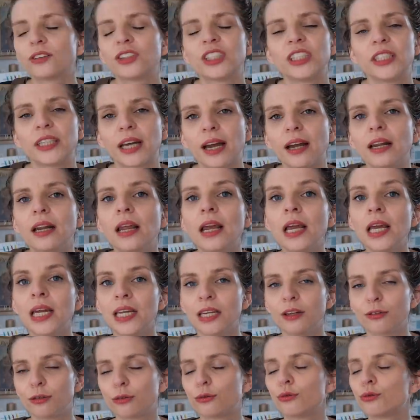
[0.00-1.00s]
En général,
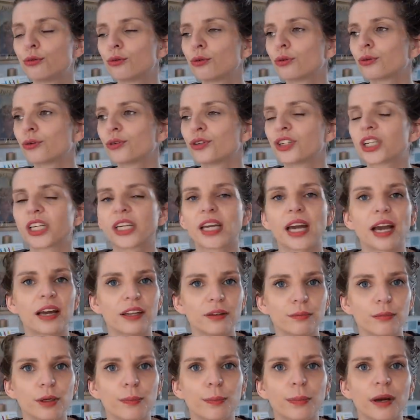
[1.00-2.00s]
il faut toujours que je
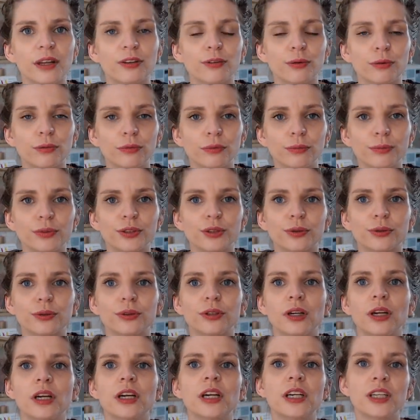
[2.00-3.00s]
grade mes patrons
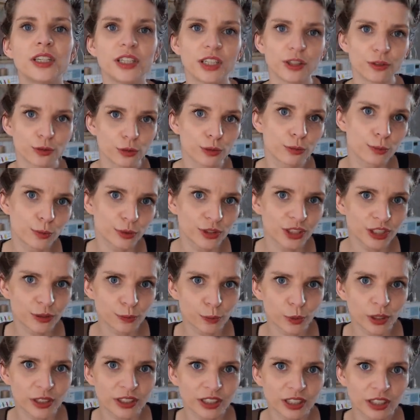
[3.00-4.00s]
puisque j'ai une toute
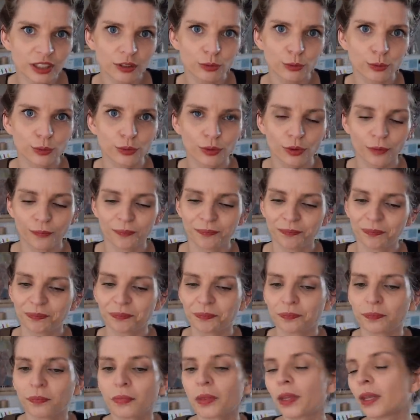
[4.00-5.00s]
petite poitrine. Donc
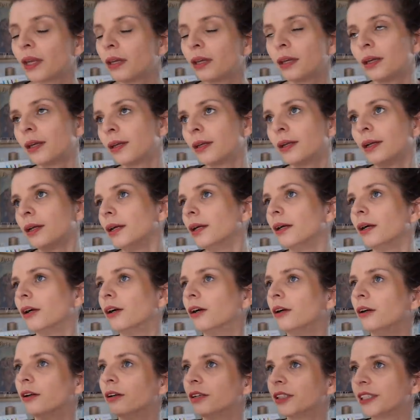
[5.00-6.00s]

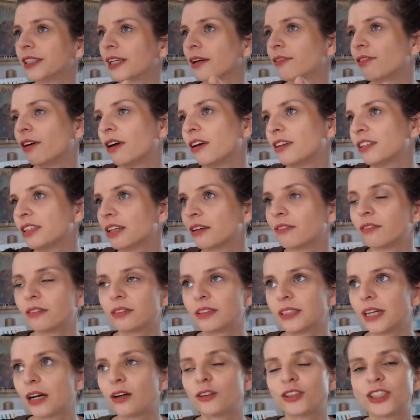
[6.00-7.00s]
euh, ça va, ça,
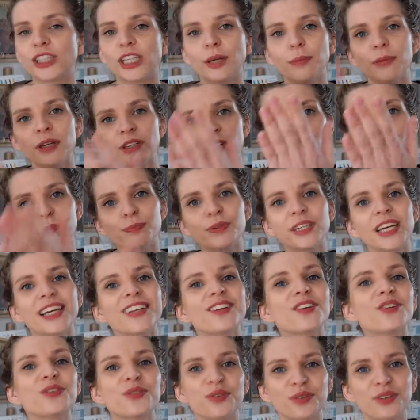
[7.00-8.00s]
ça, rentre jamais
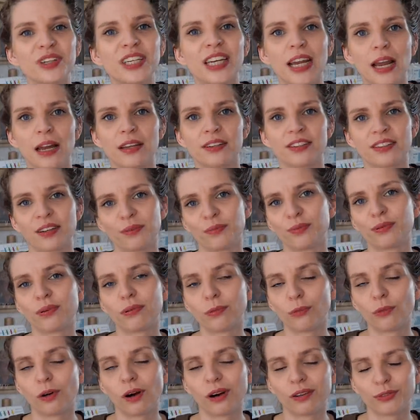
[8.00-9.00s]
bien dans une case hein,
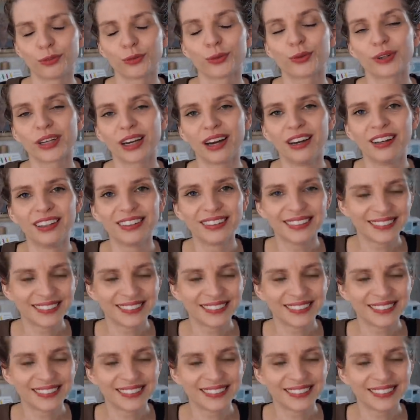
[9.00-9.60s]
pour moi en tout cas.